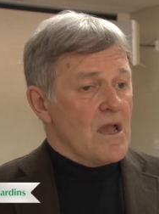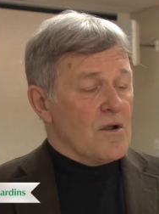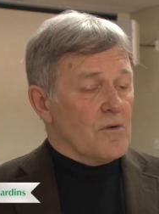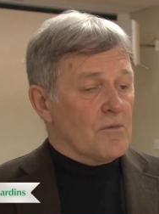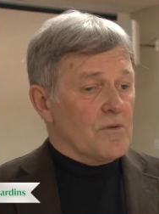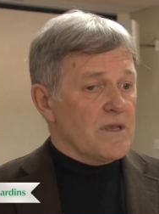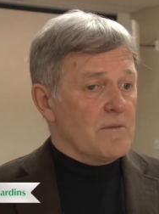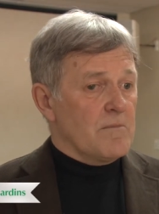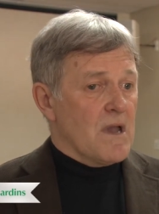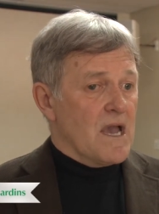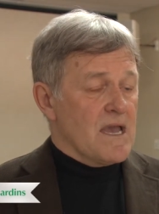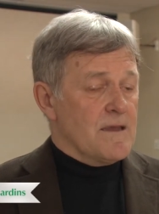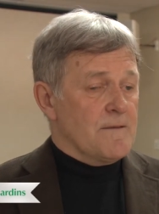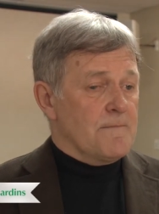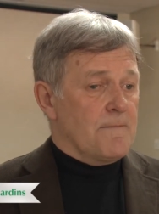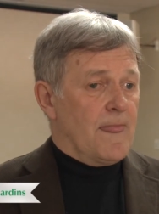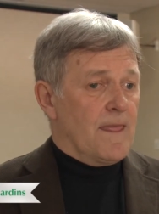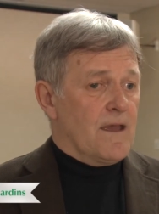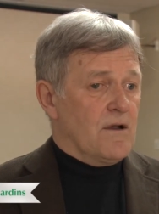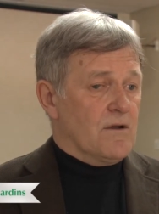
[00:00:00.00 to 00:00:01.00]
Oui,
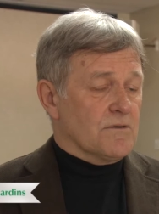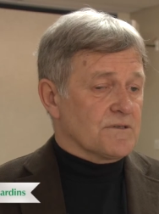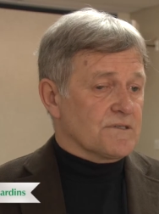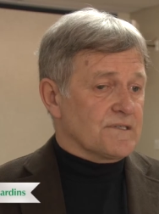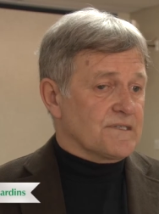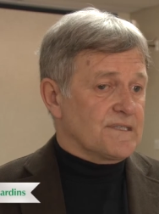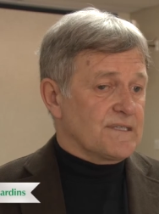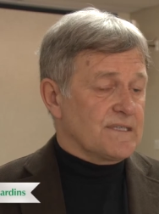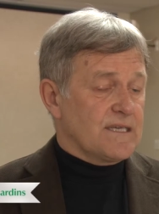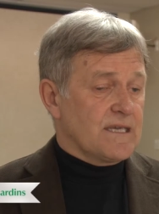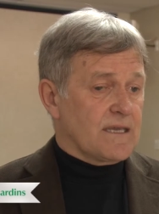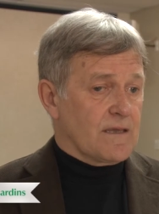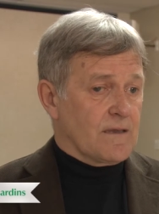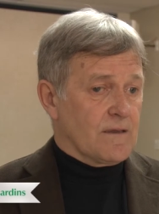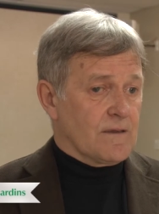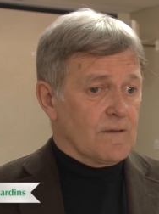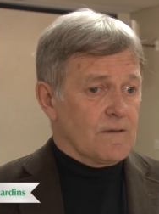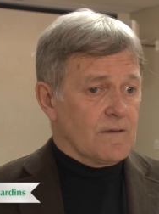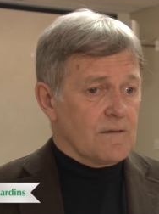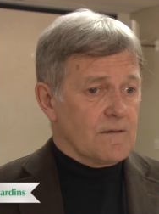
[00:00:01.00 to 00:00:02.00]
ben, on se dit
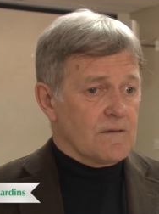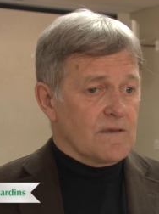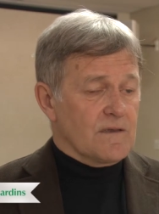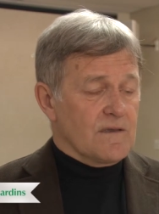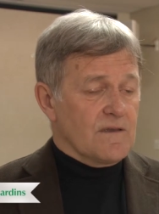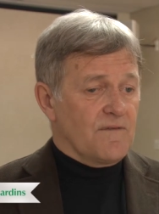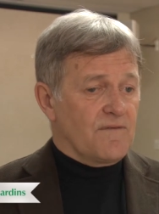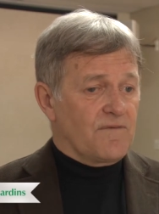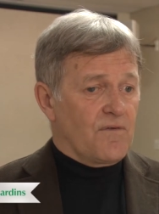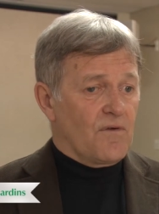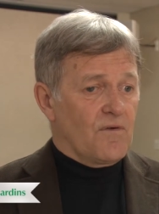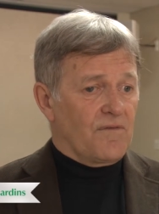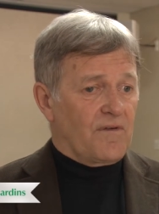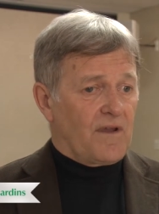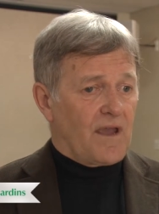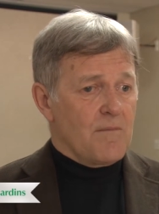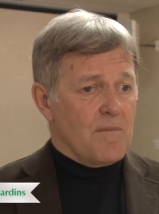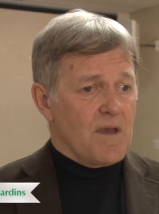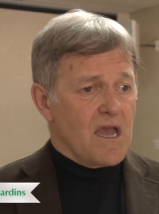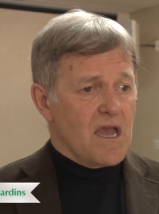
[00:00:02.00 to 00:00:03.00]
qu'il faut
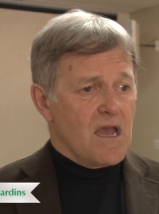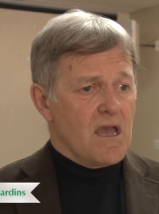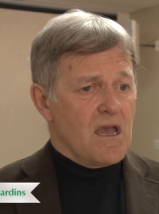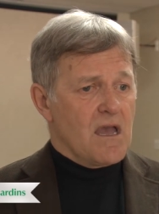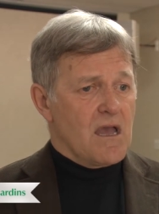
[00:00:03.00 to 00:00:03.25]
vraiment